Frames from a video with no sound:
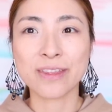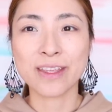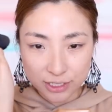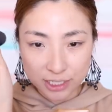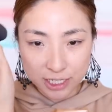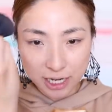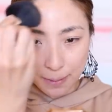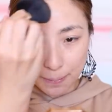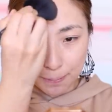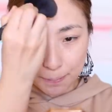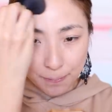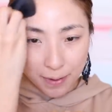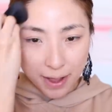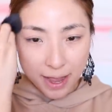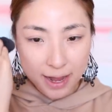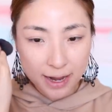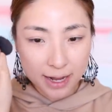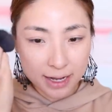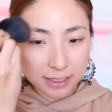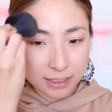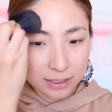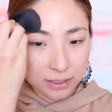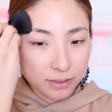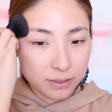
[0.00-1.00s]
失敗
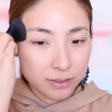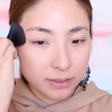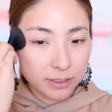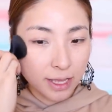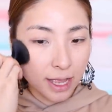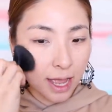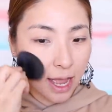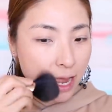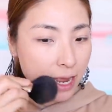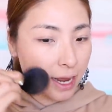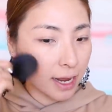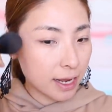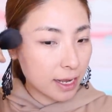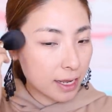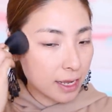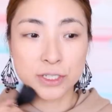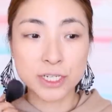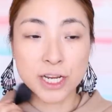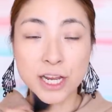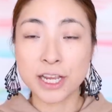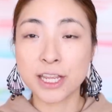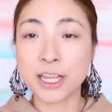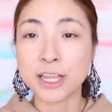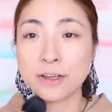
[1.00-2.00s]
が少ない
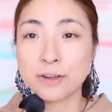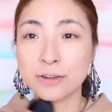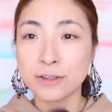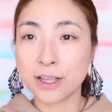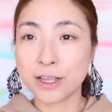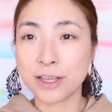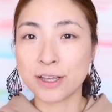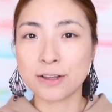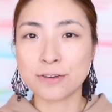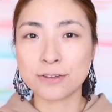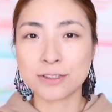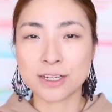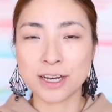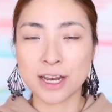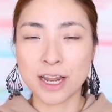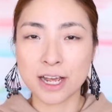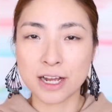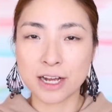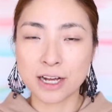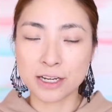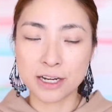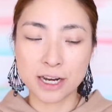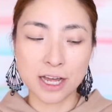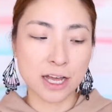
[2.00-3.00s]
シェーディングできるんじゃな
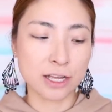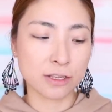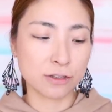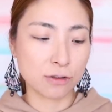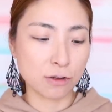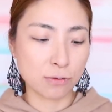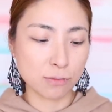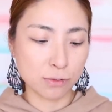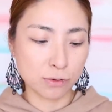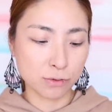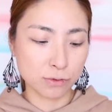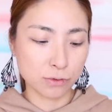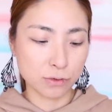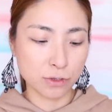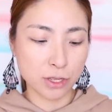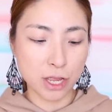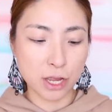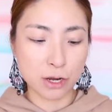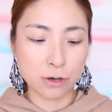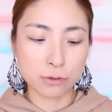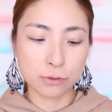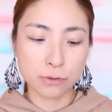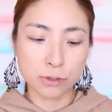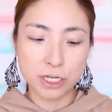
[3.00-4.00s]
いかなと思うの
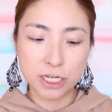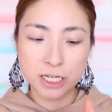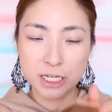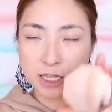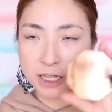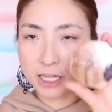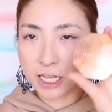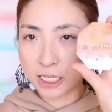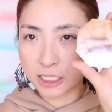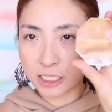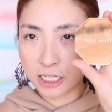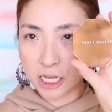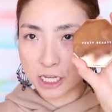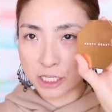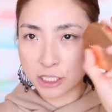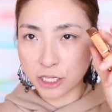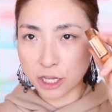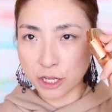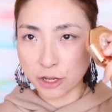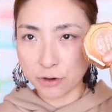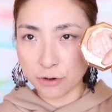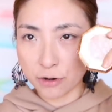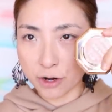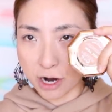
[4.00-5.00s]
でこのインダさんっ
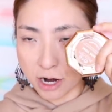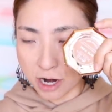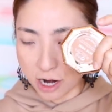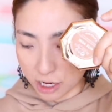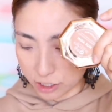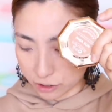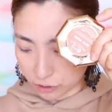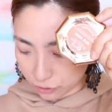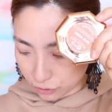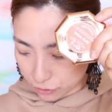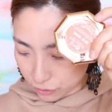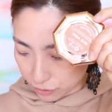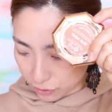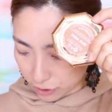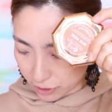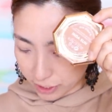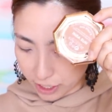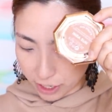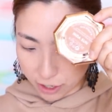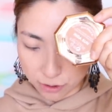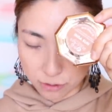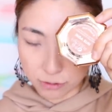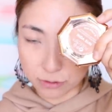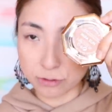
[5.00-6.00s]
ていうカラーすごい
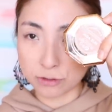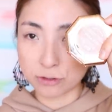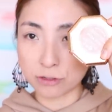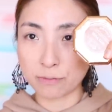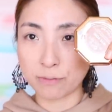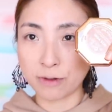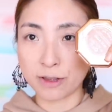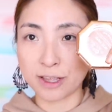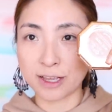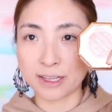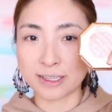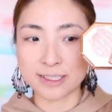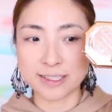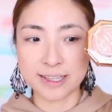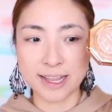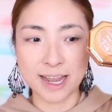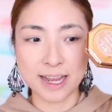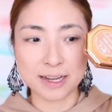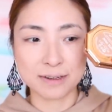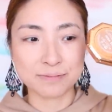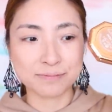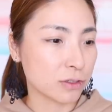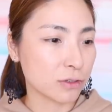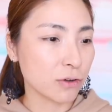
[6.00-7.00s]
ねおすすめです
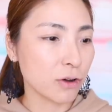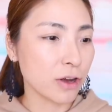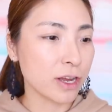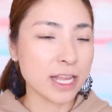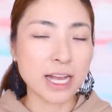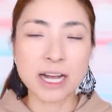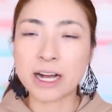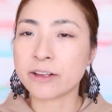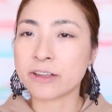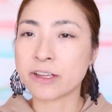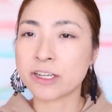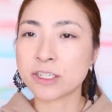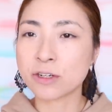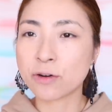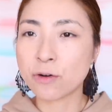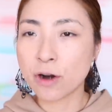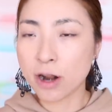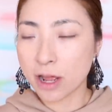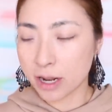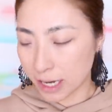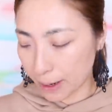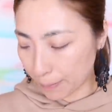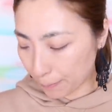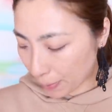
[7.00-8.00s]
ねすごいなんか私こ
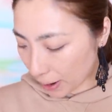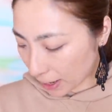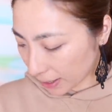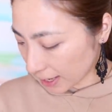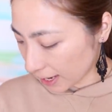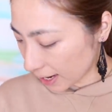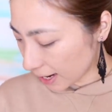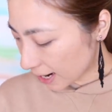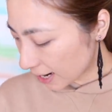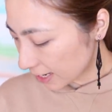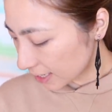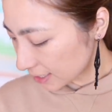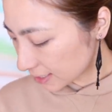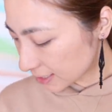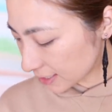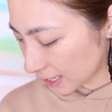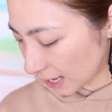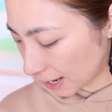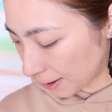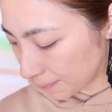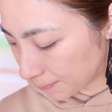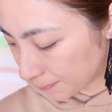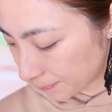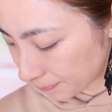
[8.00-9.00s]
れはねパケ買いです
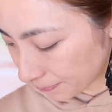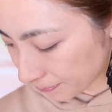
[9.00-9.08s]
ね